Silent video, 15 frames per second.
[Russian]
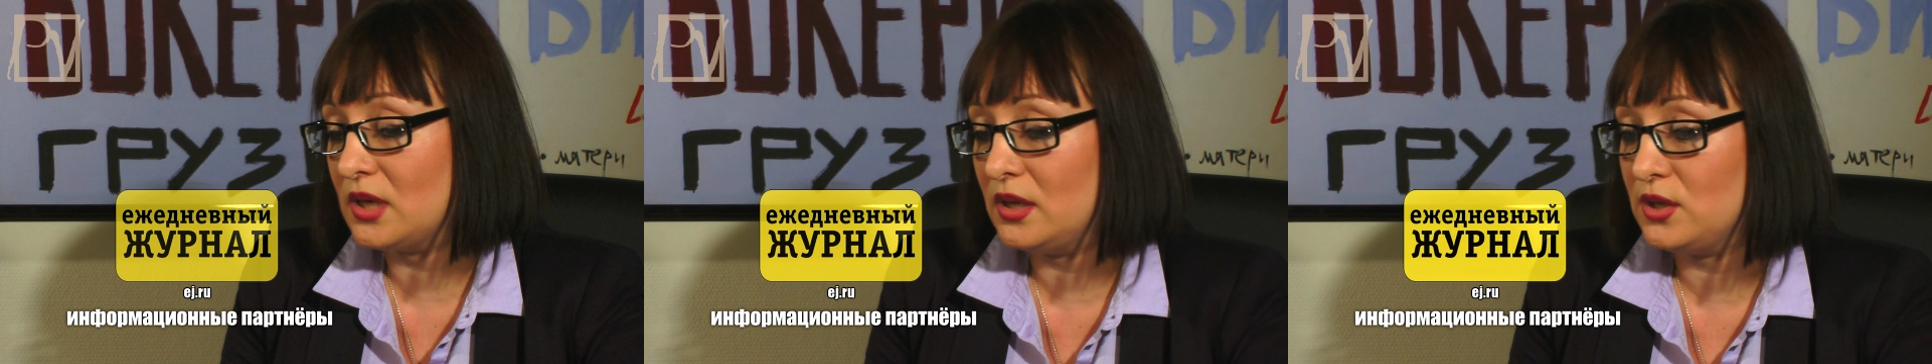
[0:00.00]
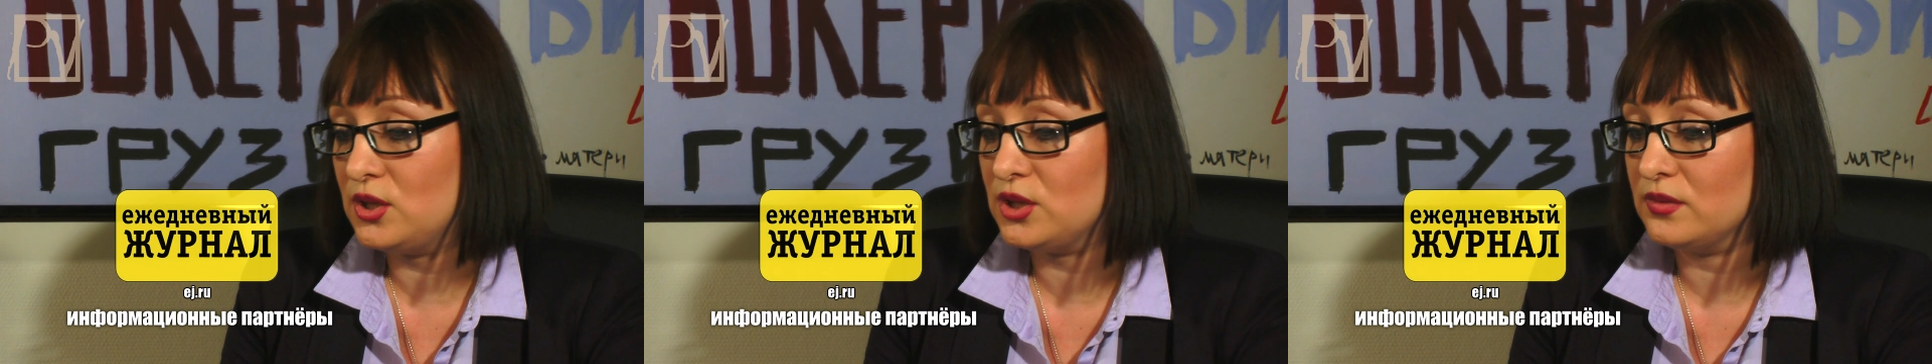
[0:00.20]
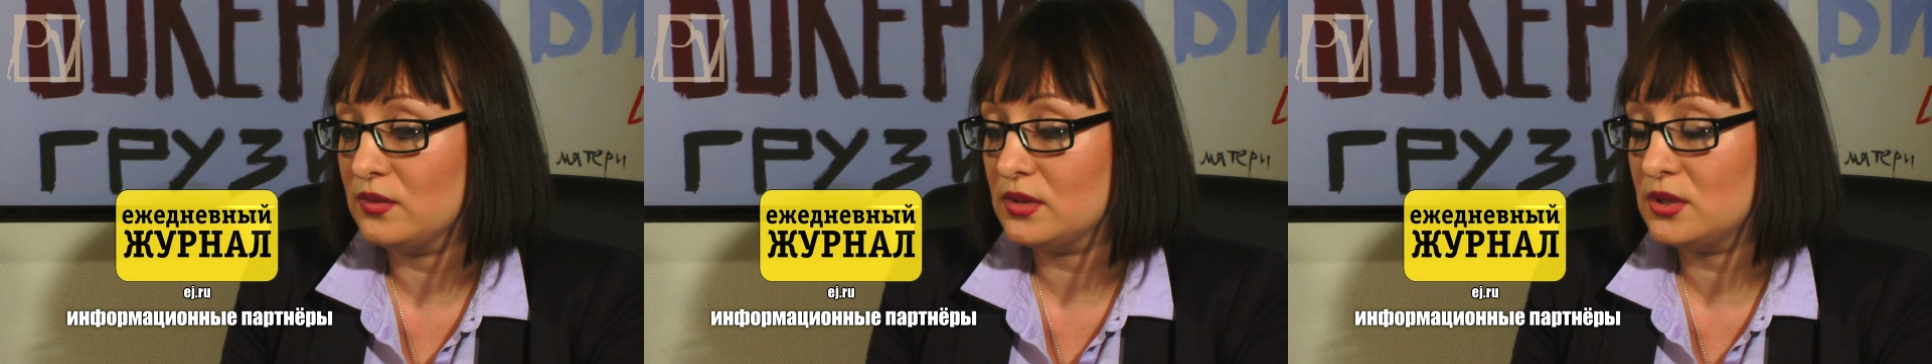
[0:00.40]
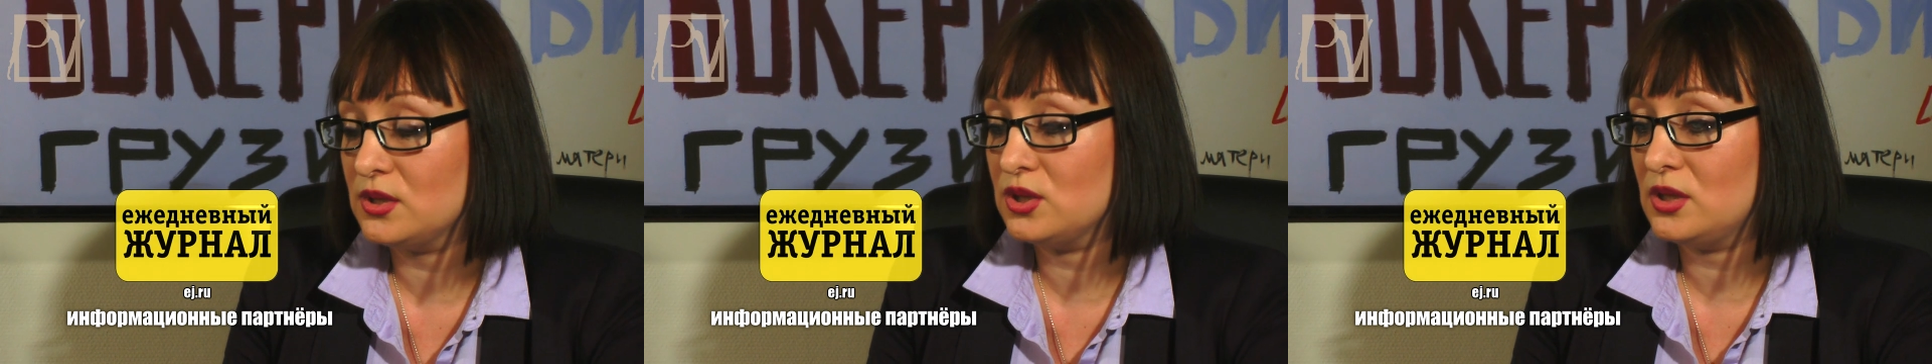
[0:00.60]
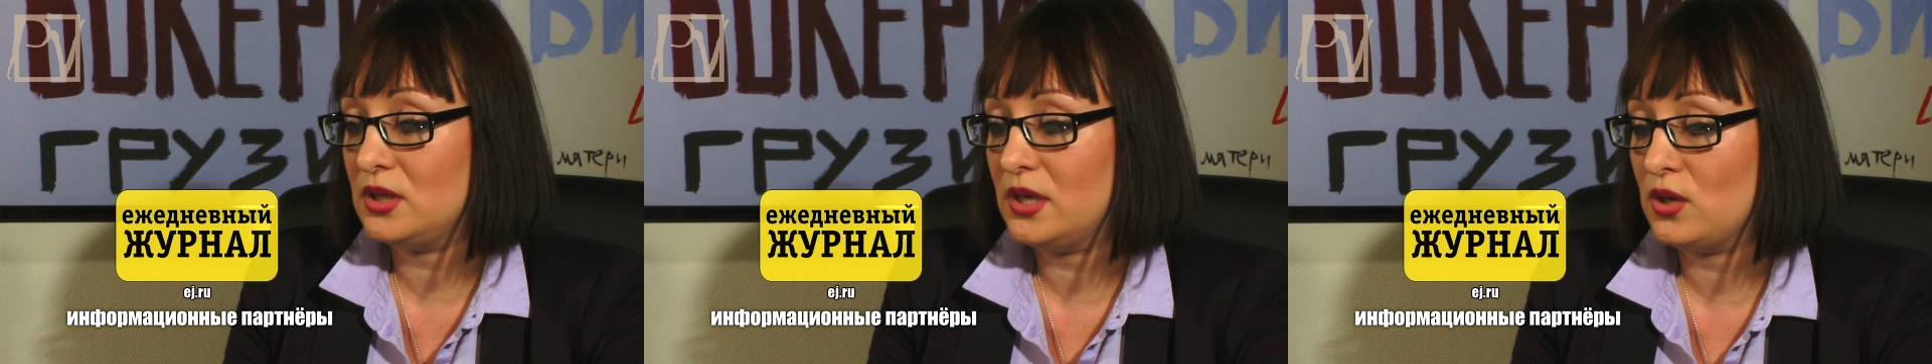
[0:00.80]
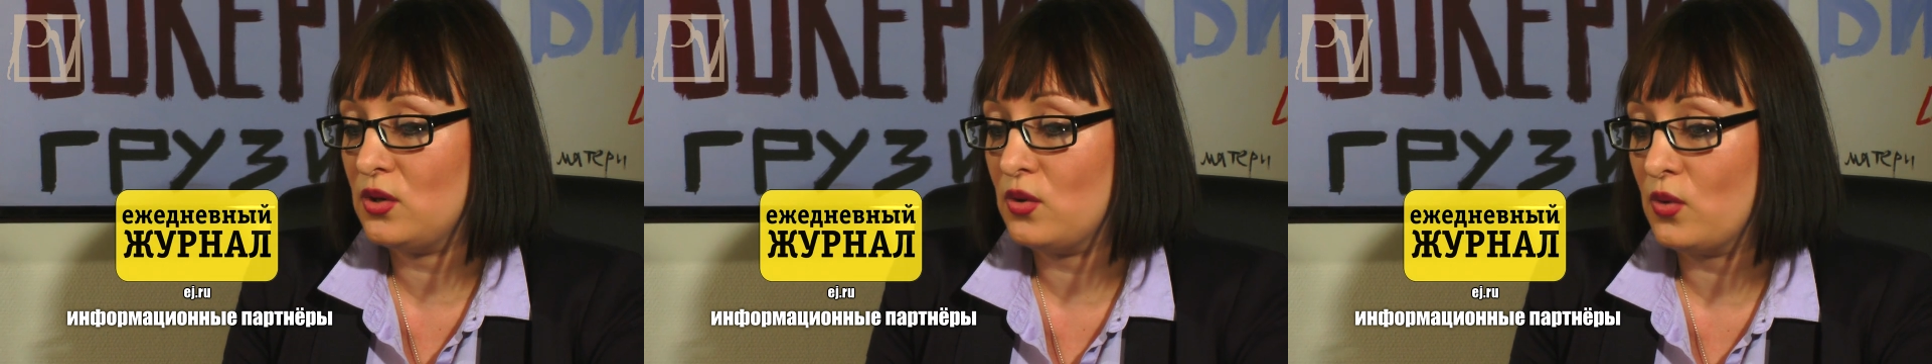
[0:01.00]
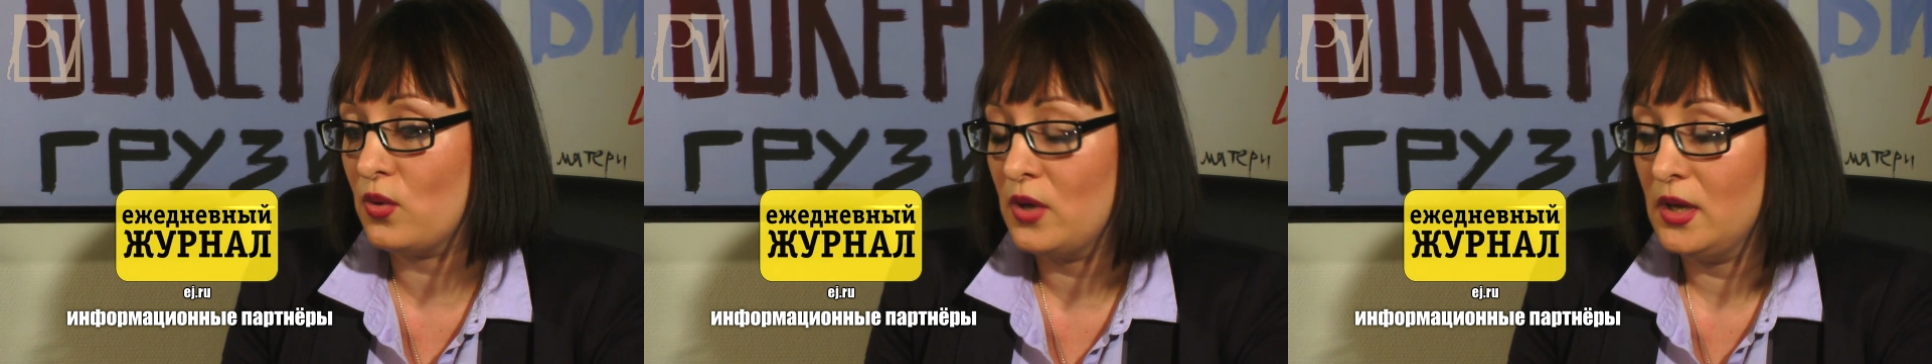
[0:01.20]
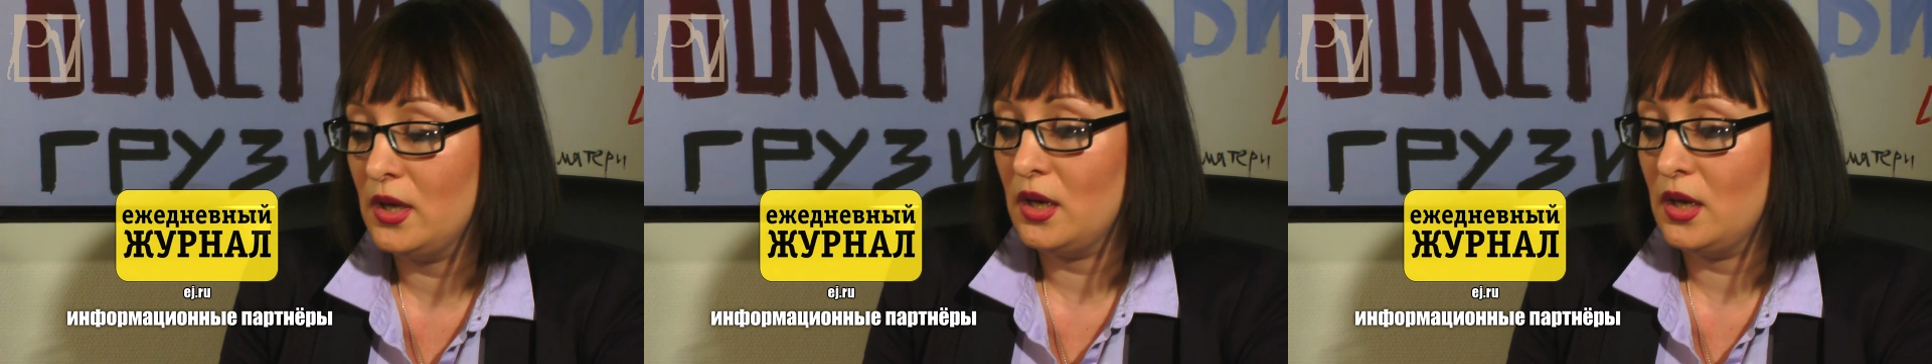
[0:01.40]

количество, к сожалению,